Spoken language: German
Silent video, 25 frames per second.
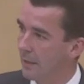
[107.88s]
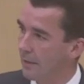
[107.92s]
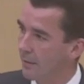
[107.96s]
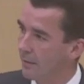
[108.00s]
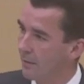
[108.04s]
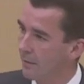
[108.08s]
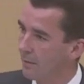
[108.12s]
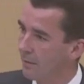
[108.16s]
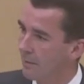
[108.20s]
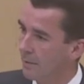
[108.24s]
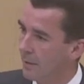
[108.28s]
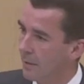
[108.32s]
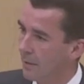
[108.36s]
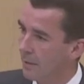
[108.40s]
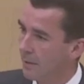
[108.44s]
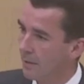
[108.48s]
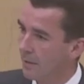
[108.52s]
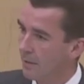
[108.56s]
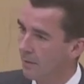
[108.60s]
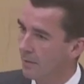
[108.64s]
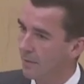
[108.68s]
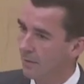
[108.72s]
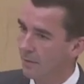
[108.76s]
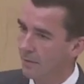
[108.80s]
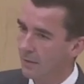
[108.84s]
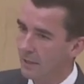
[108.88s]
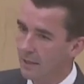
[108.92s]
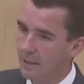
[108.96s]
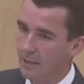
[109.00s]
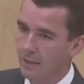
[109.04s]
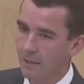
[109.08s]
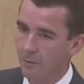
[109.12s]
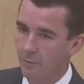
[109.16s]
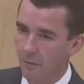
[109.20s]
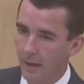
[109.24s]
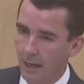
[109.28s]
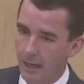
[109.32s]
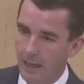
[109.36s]
ist, das ist nicht
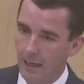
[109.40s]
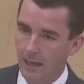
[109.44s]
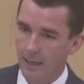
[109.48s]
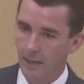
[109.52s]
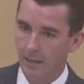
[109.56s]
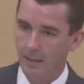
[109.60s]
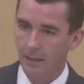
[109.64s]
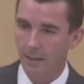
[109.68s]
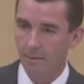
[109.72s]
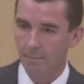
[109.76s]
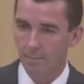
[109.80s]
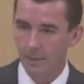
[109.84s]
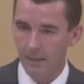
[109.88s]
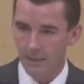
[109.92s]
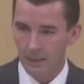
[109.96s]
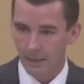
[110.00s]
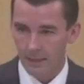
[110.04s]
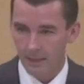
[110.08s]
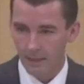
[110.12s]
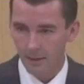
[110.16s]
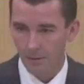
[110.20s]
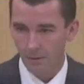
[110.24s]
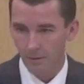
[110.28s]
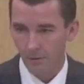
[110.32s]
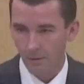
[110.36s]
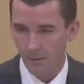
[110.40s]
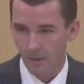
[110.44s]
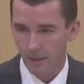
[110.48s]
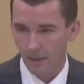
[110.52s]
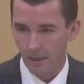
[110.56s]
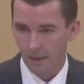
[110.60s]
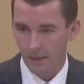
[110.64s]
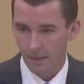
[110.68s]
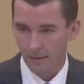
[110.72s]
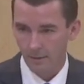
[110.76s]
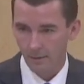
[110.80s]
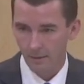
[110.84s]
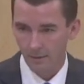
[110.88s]
die Freiheitliche Partei
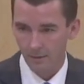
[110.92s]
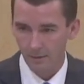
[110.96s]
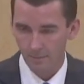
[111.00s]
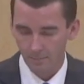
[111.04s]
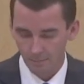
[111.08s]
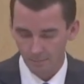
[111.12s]
Österreichs,